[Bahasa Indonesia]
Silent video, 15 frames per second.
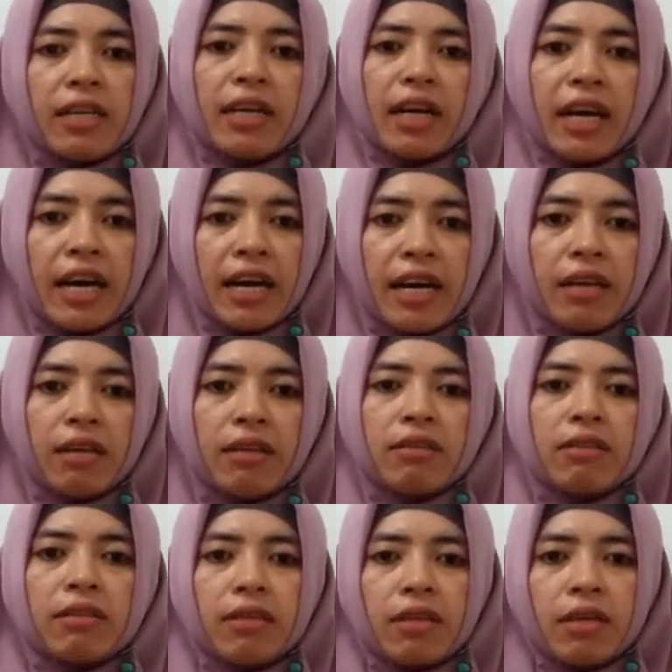dengan
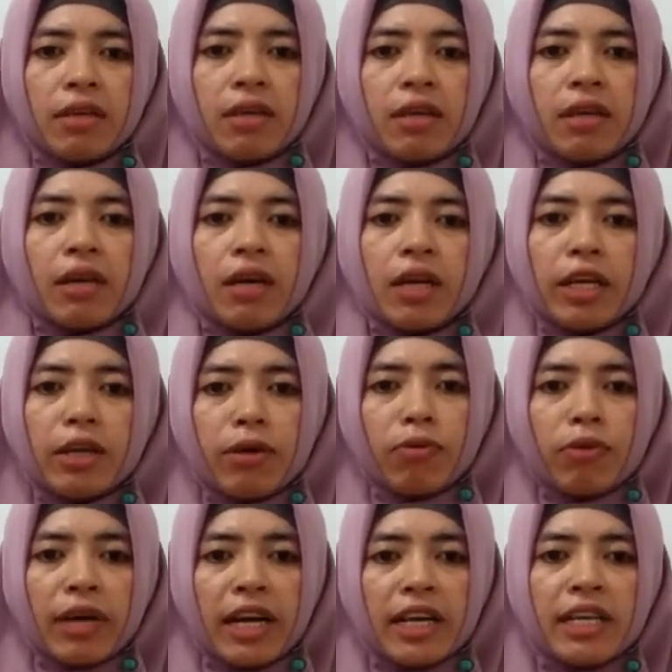
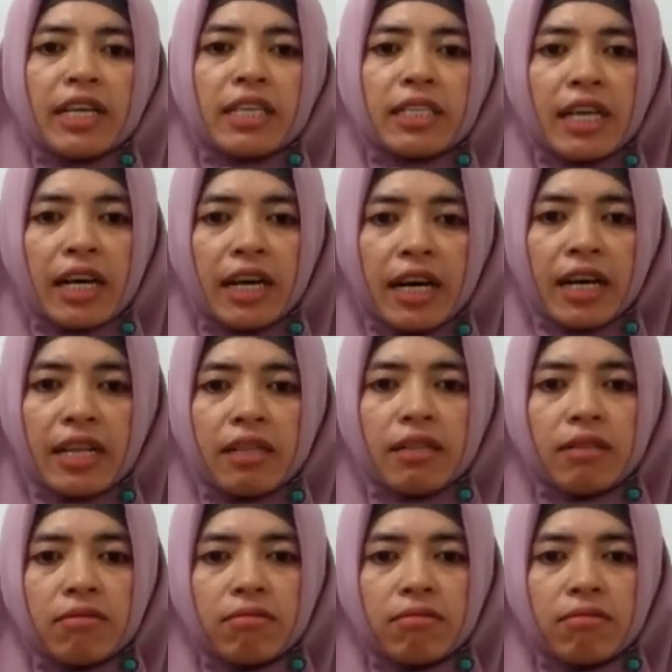lingkungan yang sangat